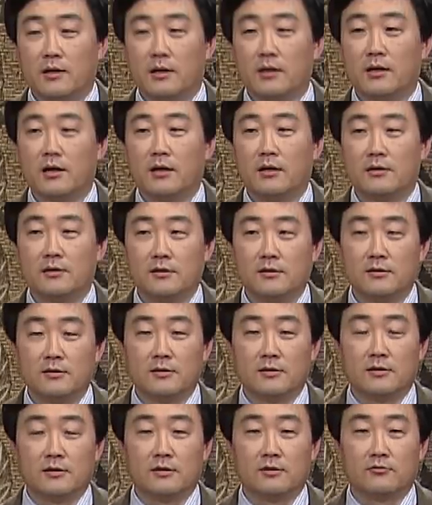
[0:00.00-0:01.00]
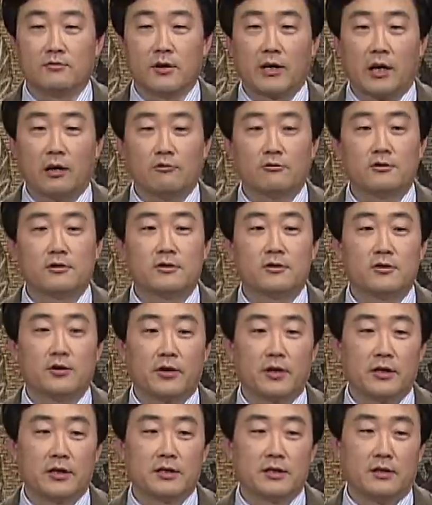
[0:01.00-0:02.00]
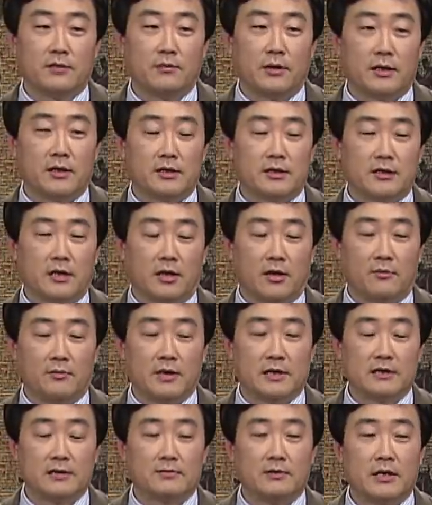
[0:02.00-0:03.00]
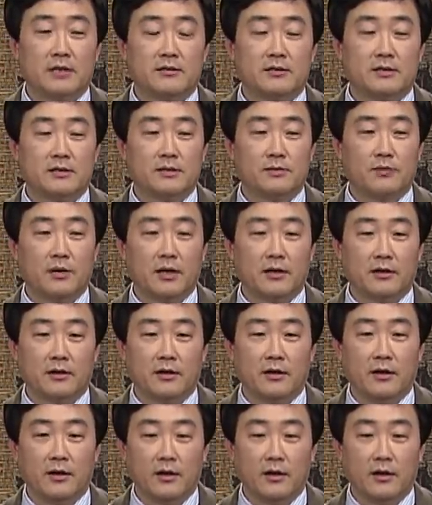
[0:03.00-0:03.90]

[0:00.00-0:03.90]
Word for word: 인간은 우리 아우스트 성인이 제일 말, 잘 말씀하셨지만